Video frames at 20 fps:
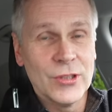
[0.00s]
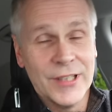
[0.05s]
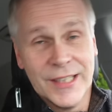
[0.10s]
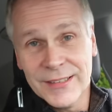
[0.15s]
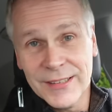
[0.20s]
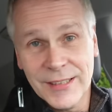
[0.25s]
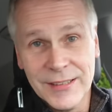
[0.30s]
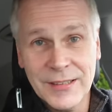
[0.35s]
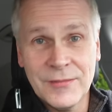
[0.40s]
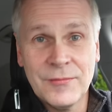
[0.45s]
der
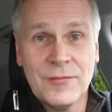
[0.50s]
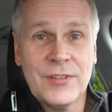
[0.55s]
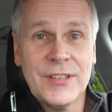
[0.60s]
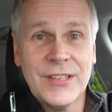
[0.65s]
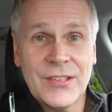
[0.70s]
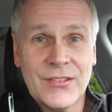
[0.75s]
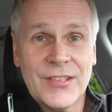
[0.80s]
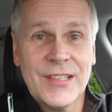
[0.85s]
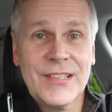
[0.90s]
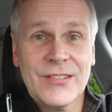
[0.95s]
hat ja den
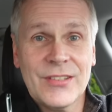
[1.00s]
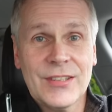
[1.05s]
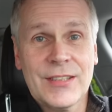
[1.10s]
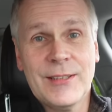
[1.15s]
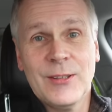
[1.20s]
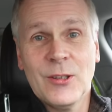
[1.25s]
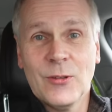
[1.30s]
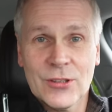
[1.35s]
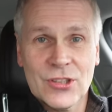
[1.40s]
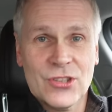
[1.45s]
64
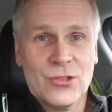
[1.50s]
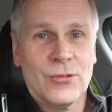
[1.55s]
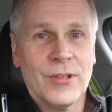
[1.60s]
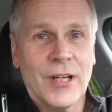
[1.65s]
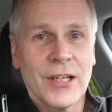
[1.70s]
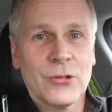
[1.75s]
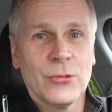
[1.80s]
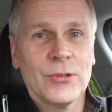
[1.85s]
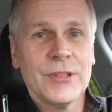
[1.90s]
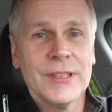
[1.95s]
Kilowattstunden
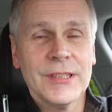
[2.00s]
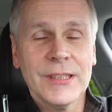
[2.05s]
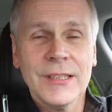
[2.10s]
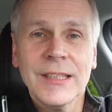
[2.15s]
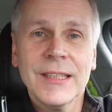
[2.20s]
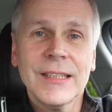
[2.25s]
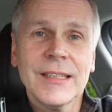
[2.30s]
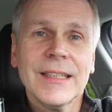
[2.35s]
Akku hier,